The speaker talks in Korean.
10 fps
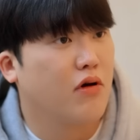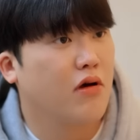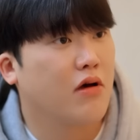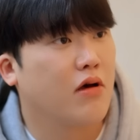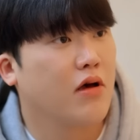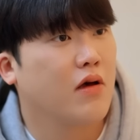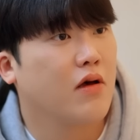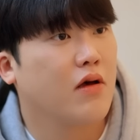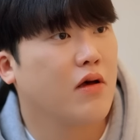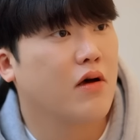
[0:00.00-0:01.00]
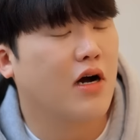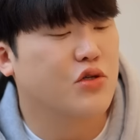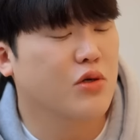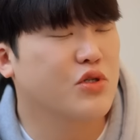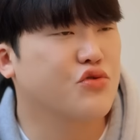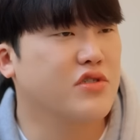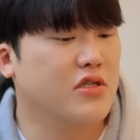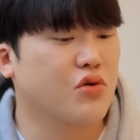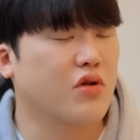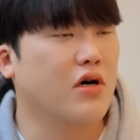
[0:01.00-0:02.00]
왜? 아 설마
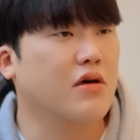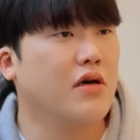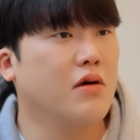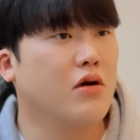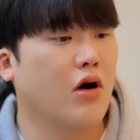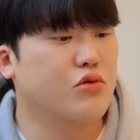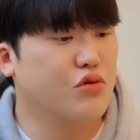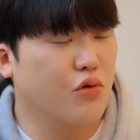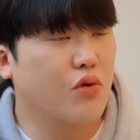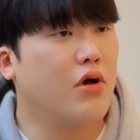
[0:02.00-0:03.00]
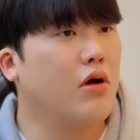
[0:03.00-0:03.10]
수진한테 전화하게? 아네 걸로